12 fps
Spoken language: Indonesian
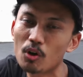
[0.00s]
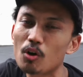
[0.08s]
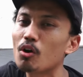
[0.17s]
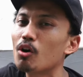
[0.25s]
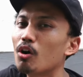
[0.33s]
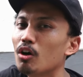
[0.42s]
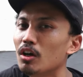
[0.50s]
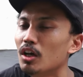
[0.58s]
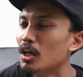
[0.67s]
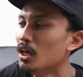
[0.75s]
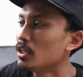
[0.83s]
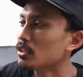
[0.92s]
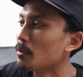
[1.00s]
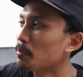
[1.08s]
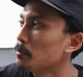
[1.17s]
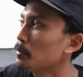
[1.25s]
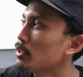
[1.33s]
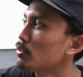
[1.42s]
kokoh.
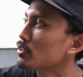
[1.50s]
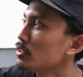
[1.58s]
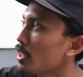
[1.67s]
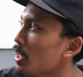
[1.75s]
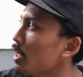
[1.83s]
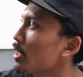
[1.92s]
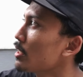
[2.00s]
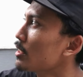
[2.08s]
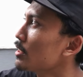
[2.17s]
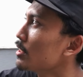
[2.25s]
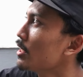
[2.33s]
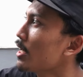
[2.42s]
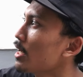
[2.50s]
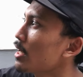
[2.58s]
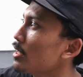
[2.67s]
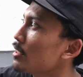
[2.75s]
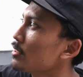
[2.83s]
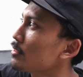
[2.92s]
Tapi minusnya
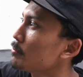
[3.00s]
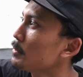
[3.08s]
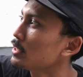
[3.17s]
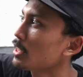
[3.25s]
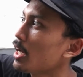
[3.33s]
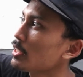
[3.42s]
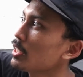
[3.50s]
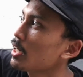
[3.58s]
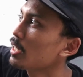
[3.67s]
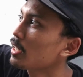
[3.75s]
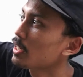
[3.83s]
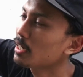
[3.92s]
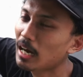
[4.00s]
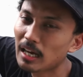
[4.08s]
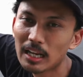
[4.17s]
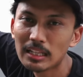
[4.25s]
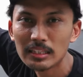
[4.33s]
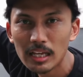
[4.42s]
dia bisa aja
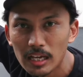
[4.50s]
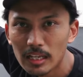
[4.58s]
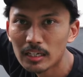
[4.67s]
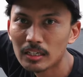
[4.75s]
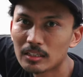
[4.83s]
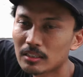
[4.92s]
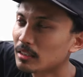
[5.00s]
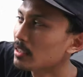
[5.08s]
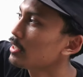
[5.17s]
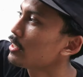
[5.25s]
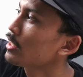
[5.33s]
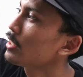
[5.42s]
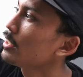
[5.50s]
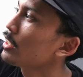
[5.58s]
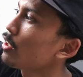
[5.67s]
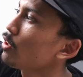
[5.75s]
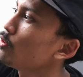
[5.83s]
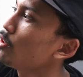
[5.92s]
karatan. Ininya
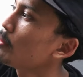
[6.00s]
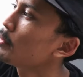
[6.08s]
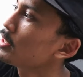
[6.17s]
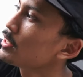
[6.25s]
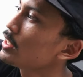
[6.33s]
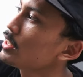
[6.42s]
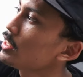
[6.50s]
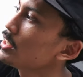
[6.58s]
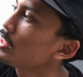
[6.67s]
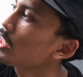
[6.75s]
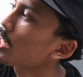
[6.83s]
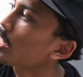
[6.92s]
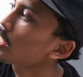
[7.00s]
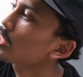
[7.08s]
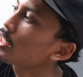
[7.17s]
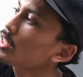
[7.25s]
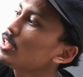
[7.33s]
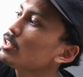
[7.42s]
nih kalau lu nggak bersih ini dinya
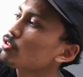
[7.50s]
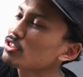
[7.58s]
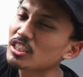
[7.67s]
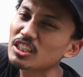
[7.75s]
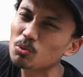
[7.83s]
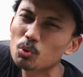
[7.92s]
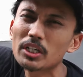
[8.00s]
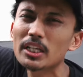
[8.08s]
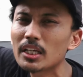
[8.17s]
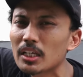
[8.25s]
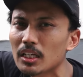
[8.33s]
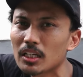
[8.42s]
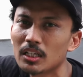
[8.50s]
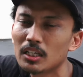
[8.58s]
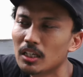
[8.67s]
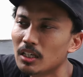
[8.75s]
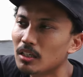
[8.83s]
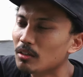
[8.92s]
karatan nih terus jadi kuning.
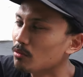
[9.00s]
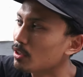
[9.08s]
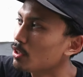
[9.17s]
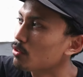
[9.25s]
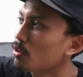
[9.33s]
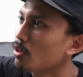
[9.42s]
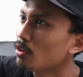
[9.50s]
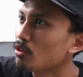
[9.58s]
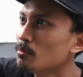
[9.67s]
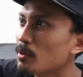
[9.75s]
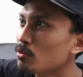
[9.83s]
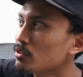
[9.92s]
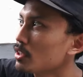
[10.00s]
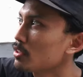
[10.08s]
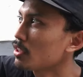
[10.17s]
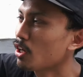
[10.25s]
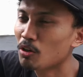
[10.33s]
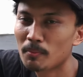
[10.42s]
Udah gitu kalau lu baru
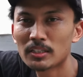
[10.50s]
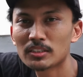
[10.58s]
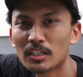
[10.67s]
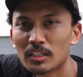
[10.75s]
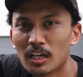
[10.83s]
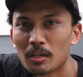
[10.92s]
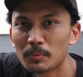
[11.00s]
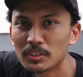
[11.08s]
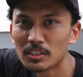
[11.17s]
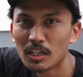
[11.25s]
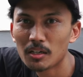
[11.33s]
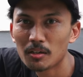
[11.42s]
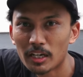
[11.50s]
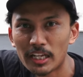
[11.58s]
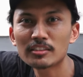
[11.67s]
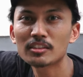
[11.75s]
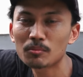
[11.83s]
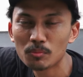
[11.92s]
cat, kalau masangnya nggak bisa,
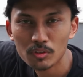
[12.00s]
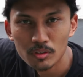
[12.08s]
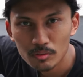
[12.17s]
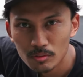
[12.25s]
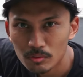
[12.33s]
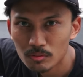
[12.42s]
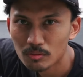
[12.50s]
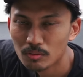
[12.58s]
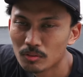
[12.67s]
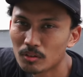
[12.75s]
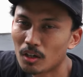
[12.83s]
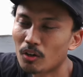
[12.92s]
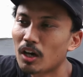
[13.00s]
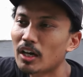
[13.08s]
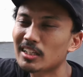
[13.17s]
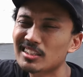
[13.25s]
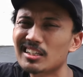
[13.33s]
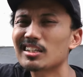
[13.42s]
lecet body lu. Kalau
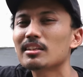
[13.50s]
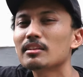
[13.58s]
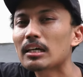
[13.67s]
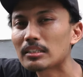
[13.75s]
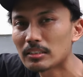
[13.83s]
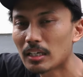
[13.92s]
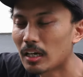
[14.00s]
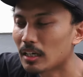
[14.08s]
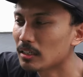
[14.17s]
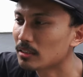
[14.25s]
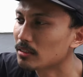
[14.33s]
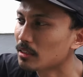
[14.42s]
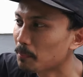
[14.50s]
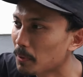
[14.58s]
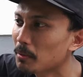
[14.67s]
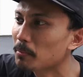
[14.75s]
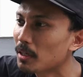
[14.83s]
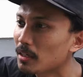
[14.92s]
karet kan getas ya.
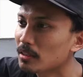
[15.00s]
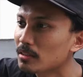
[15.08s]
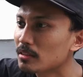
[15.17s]
Tapi emang